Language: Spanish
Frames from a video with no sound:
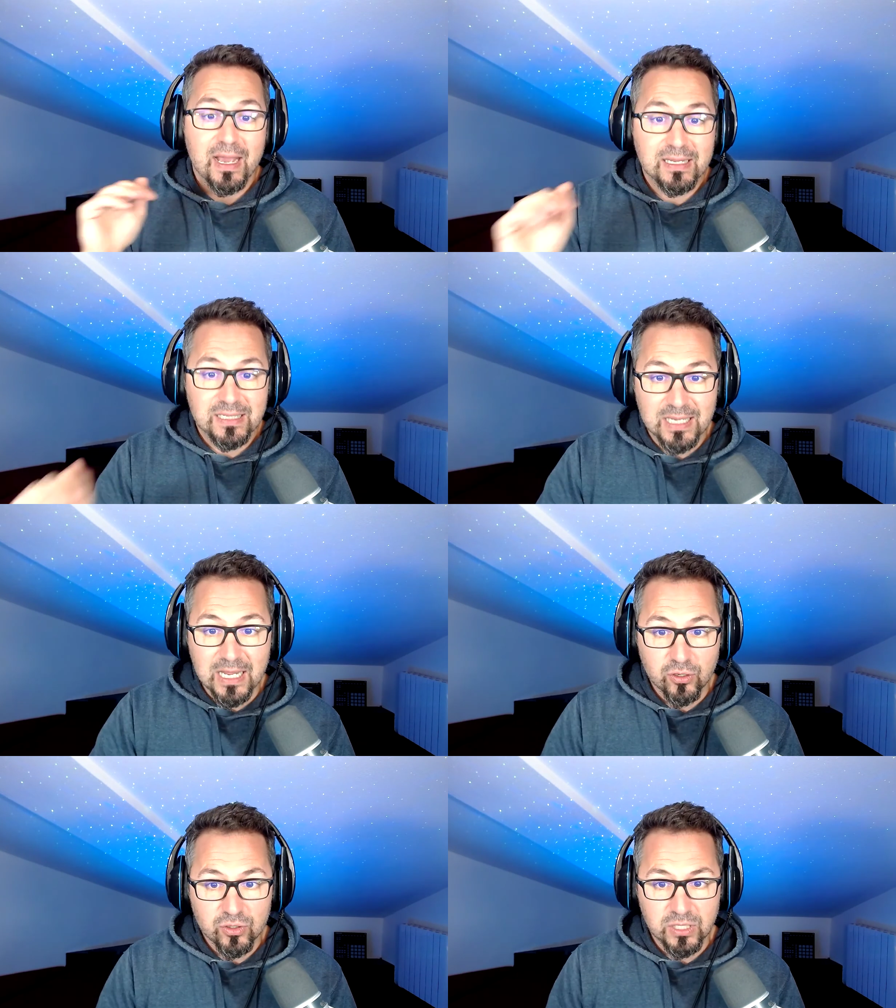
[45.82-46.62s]

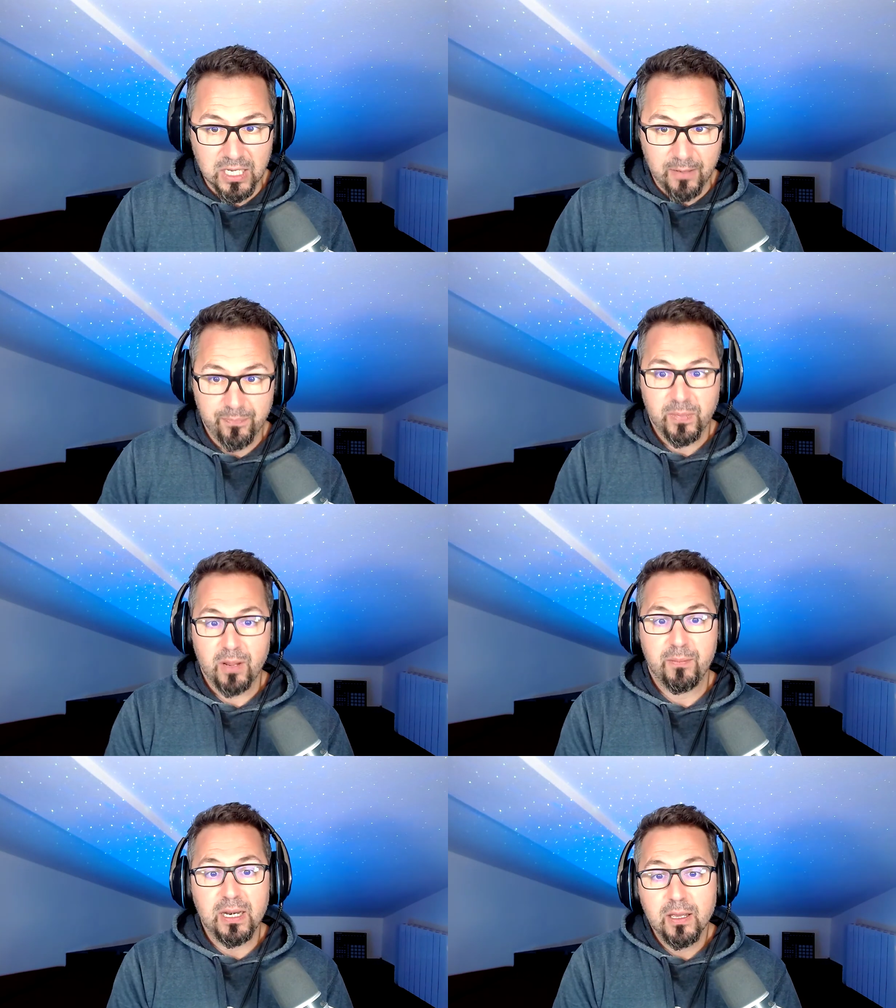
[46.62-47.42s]
sí o sí.
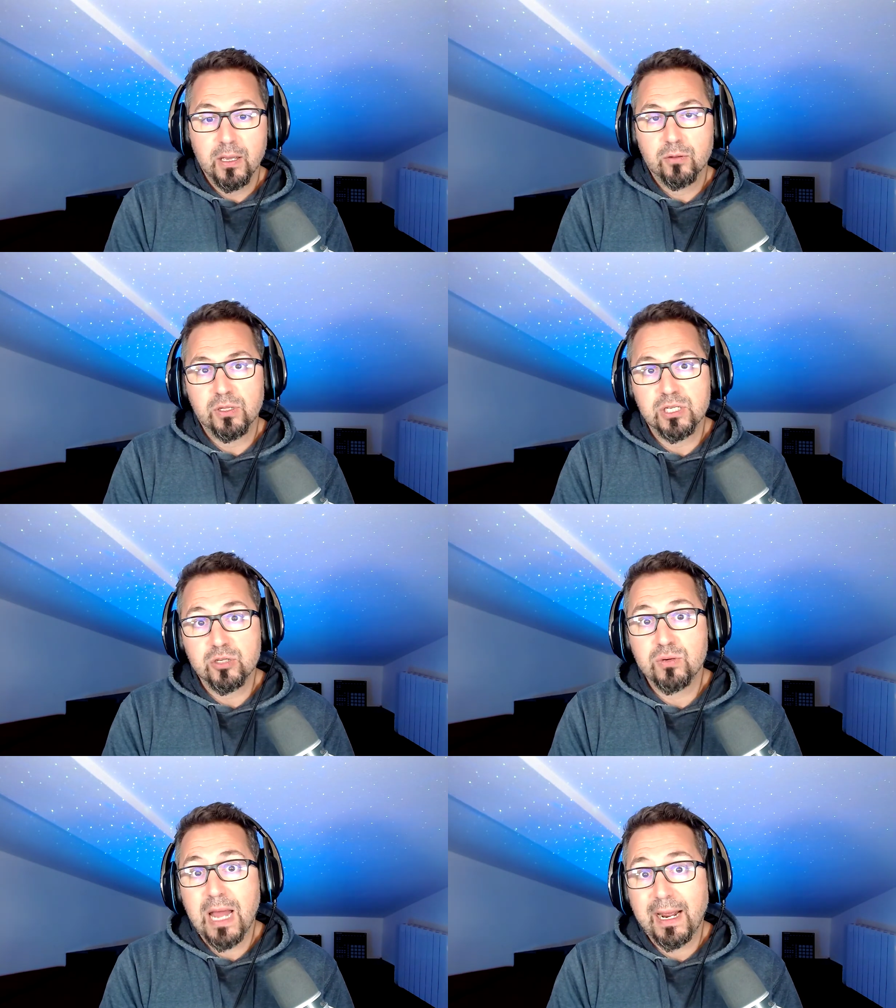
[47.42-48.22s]
¿Vale? Entonces
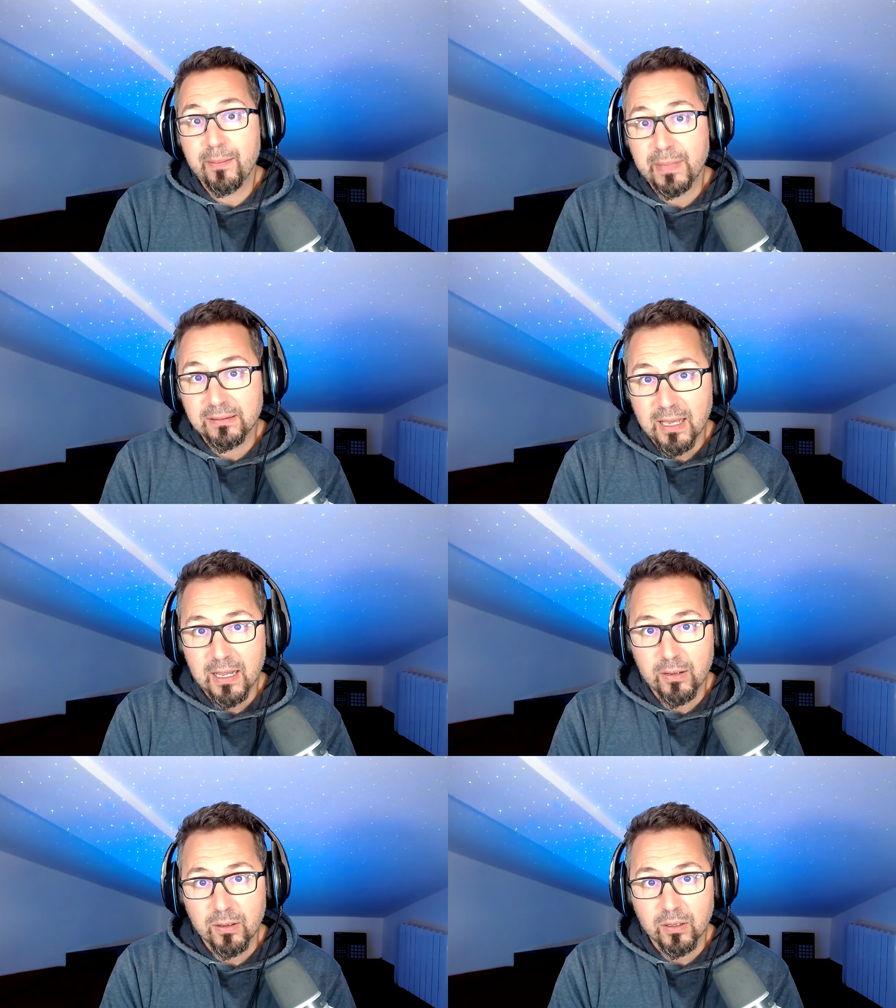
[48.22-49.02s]
es una gran
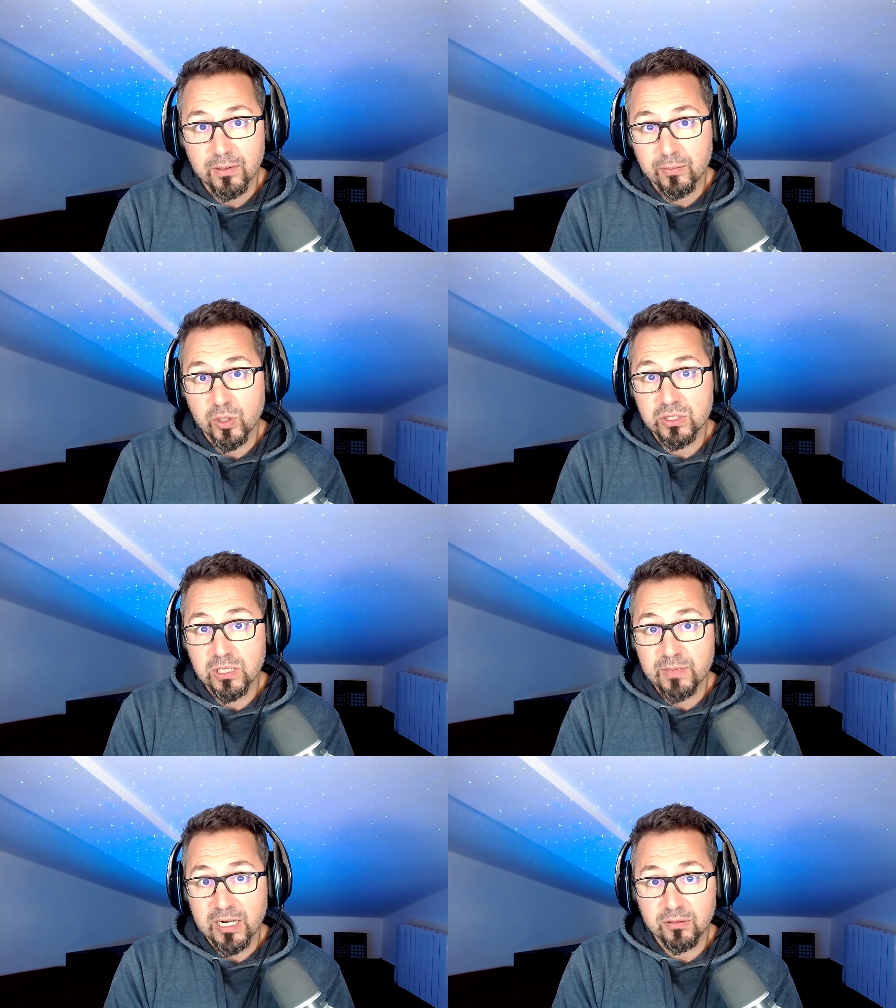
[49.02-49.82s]
ventaja el concepto de los
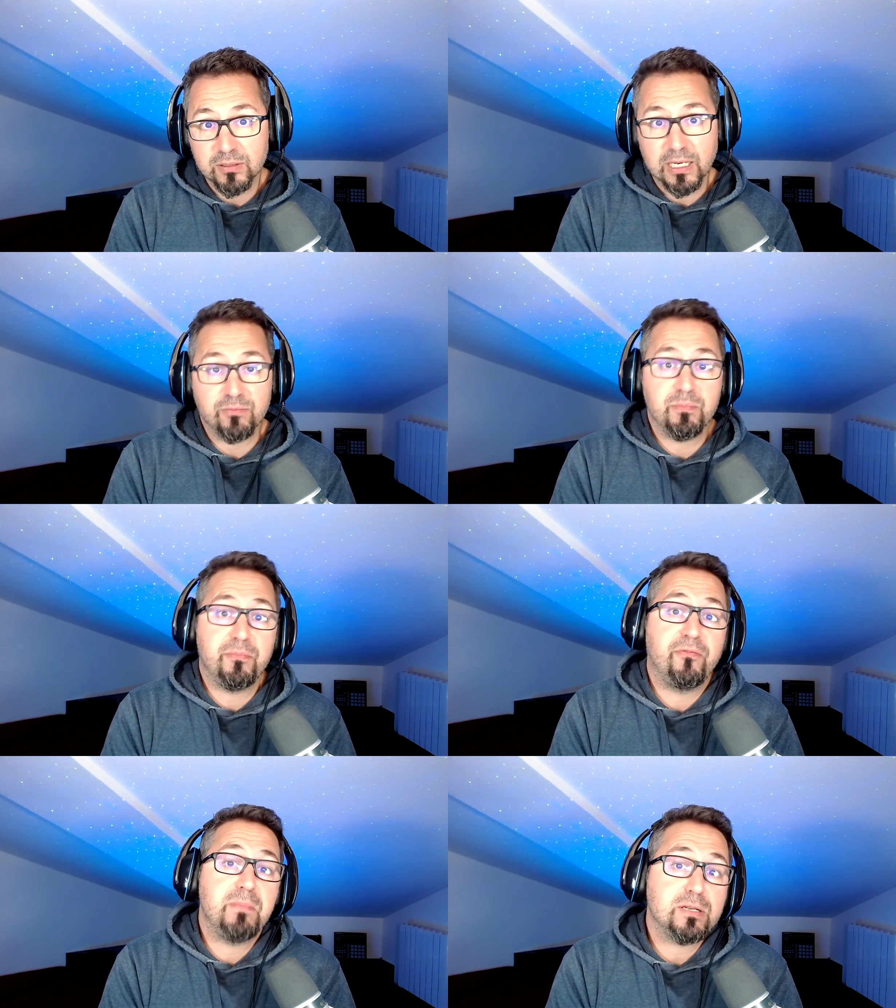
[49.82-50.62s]
smart contracts
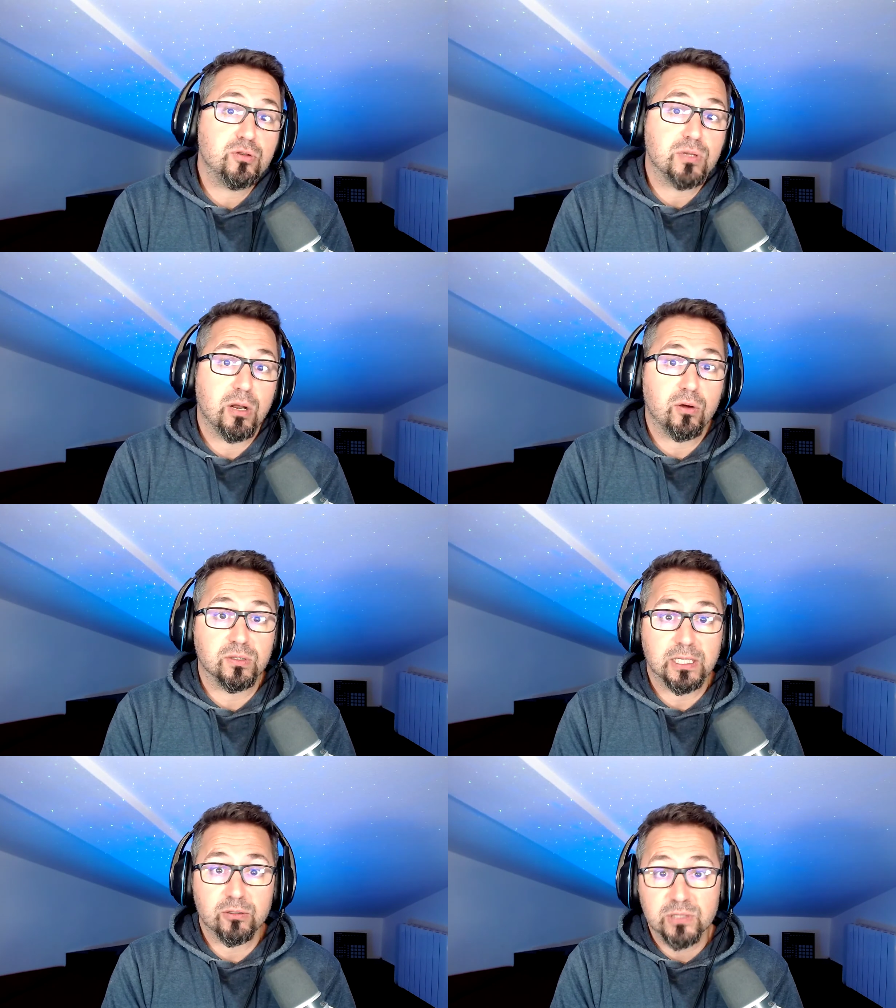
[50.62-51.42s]
versus a los
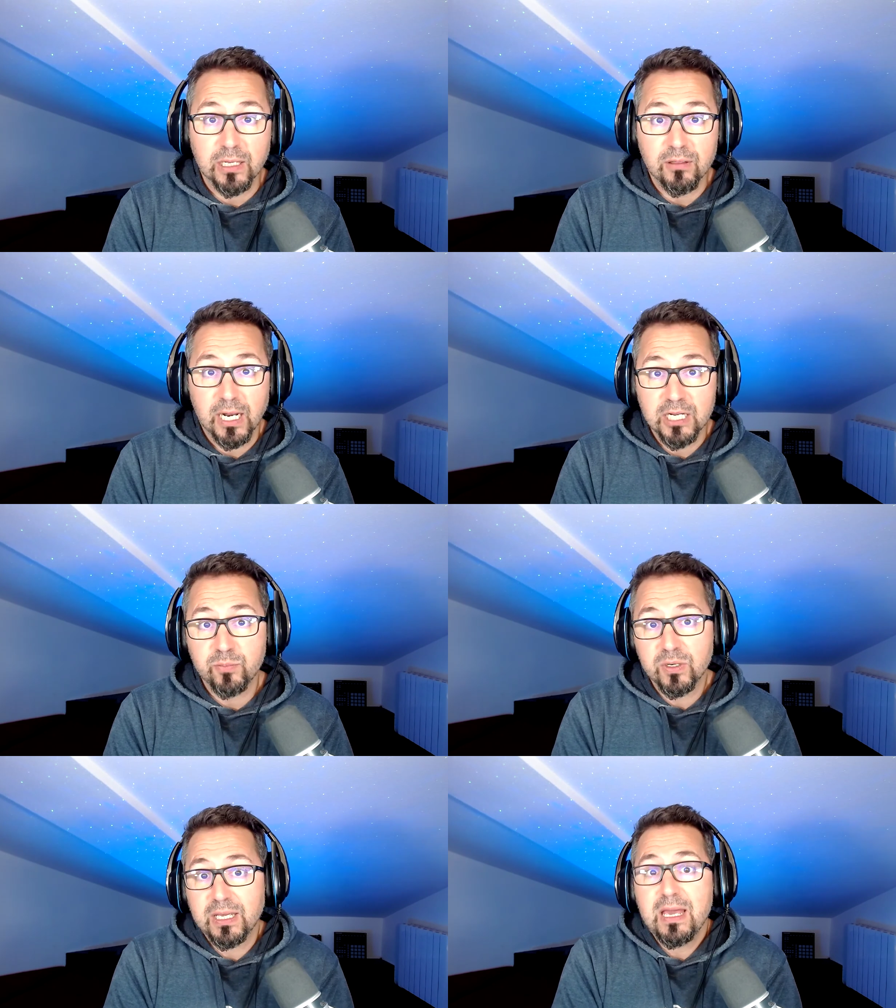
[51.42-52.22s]
contratos tradicionales
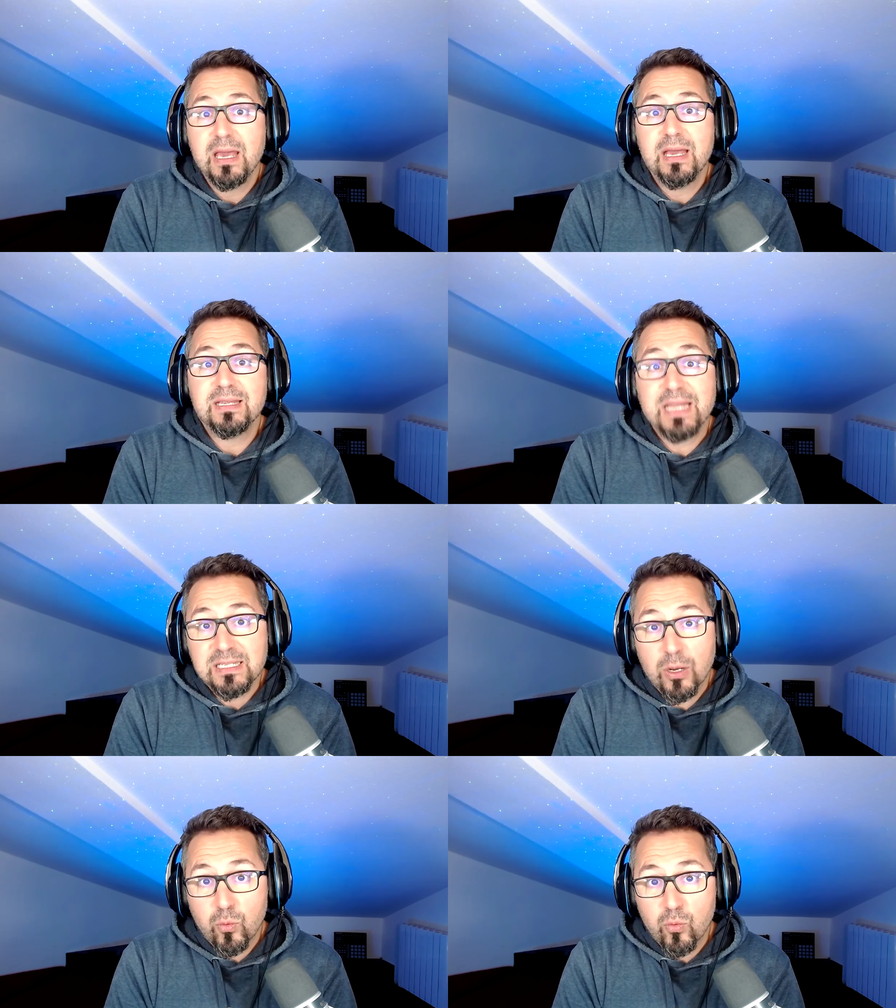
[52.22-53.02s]
porque se
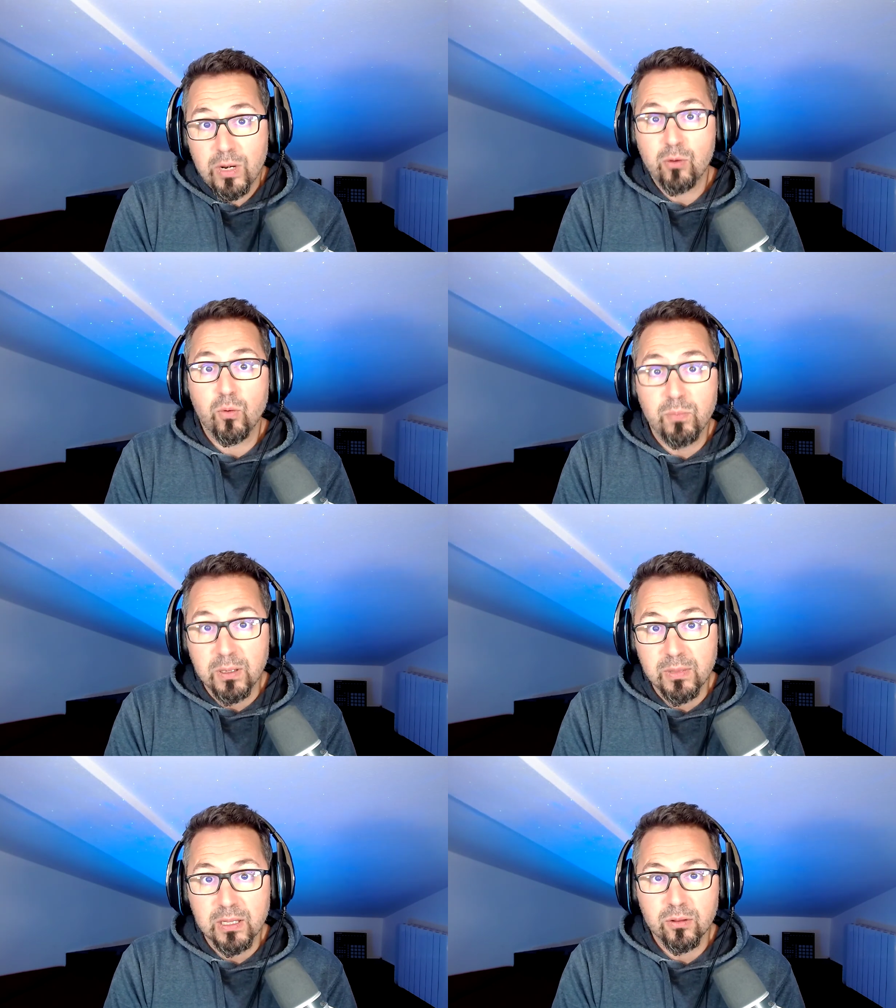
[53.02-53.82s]
asegura el
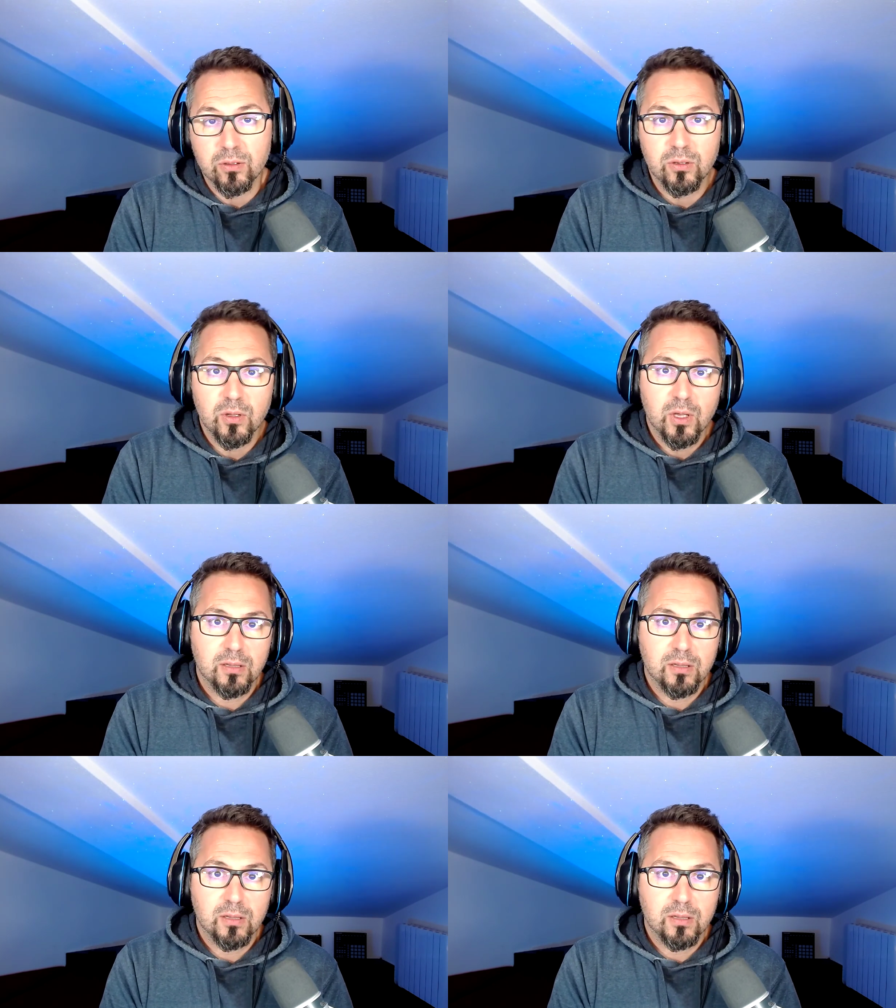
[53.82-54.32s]
cumplimiento